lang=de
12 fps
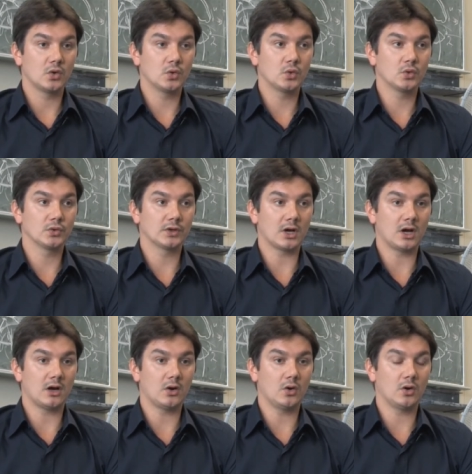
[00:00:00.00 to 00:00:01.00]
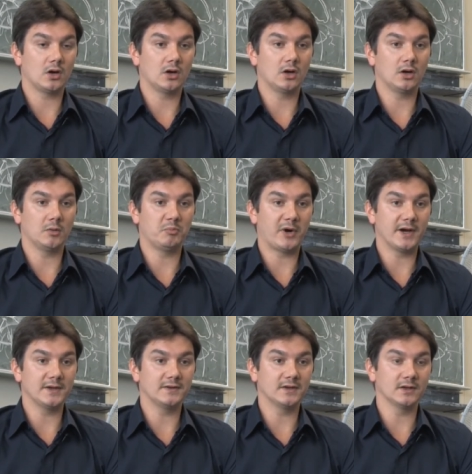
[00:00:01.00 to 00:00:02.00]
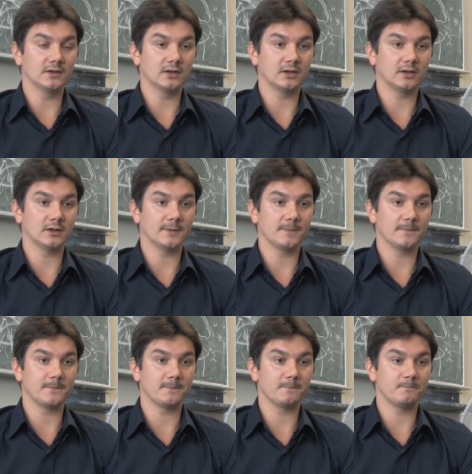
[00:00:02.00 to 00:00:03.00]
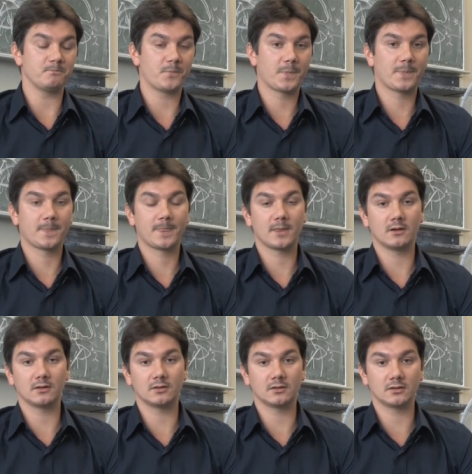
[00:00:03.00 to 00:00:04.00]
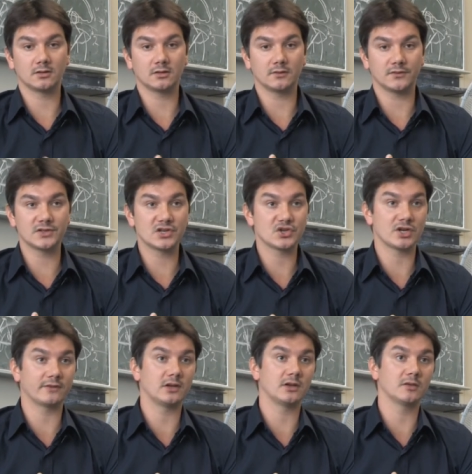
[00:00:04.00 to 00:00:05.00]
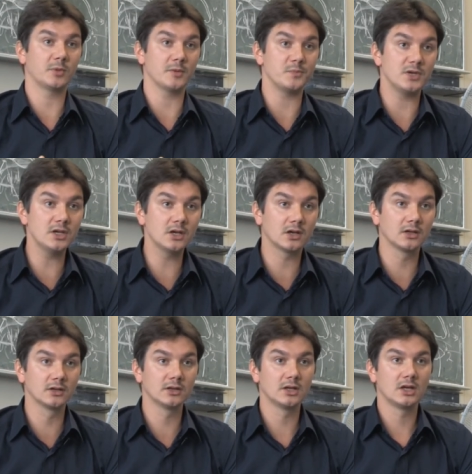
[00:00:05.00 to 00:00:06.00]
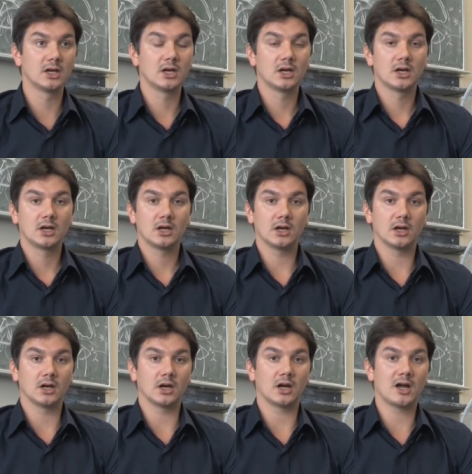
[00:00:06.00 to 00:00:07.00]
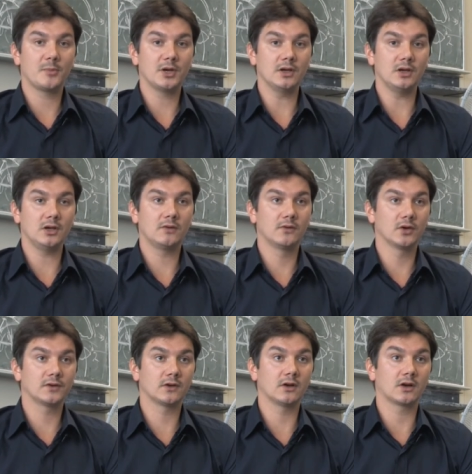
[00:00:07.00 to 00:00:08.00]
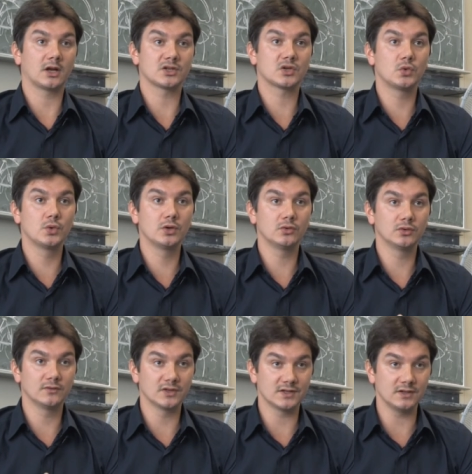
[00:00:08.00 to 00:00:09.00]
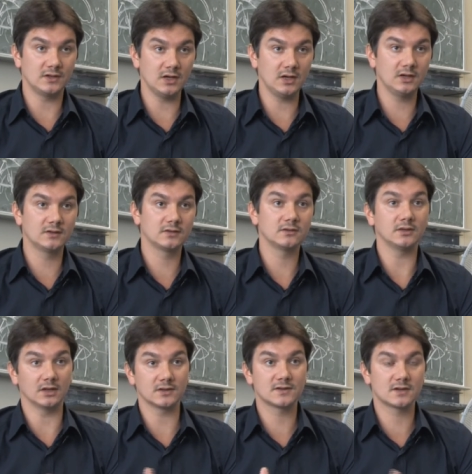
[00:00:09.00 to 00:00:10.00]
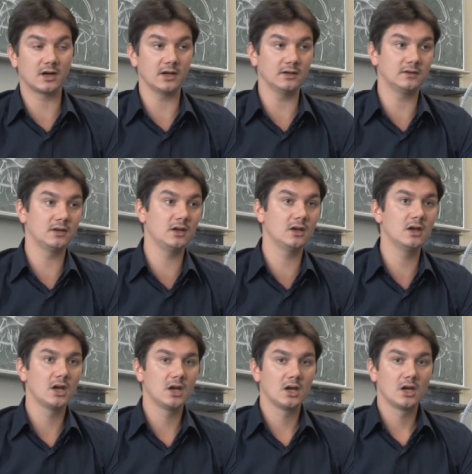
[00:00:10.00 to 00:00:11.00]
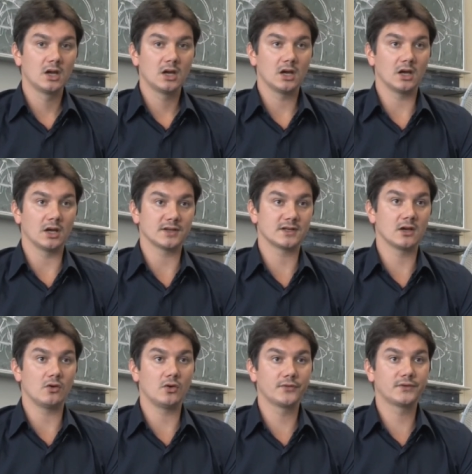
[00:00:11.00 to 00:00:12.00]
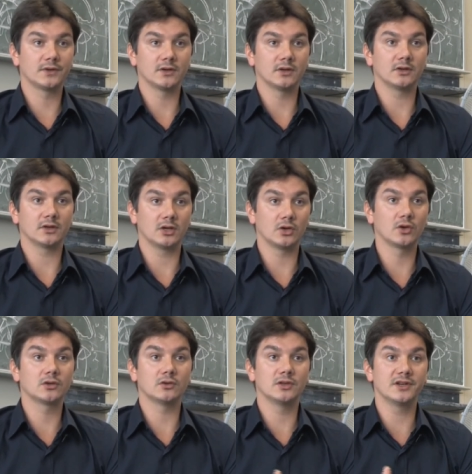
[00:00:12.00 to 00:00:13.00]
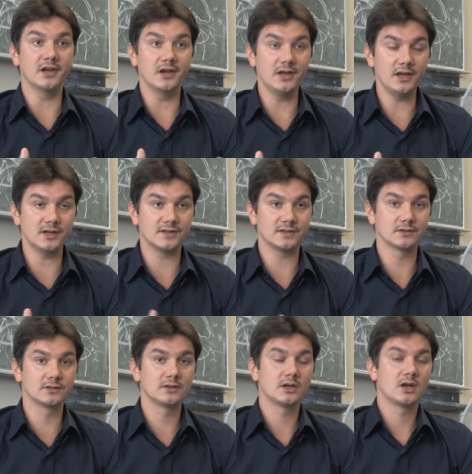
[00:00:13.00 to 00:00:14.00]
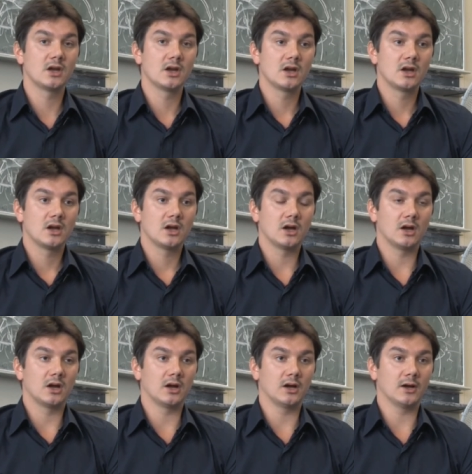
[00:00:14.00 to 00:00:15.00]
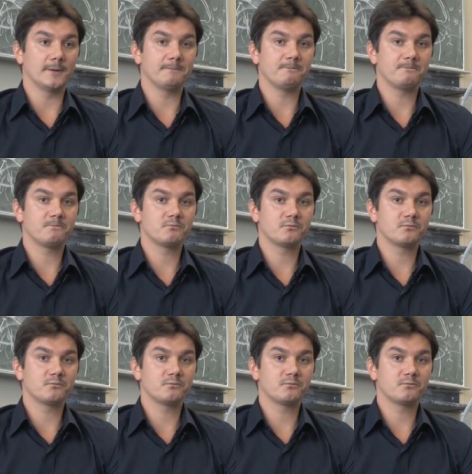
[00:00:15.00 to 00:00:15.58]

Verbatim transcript: und auch äh, bei den ähm, äh, wissenschaftlichen Papieren äh, habe ich Wörter Karlsruhe Universität, jetzt KIT, äh, sehr oft äh, gehört oder gelesen, ähm,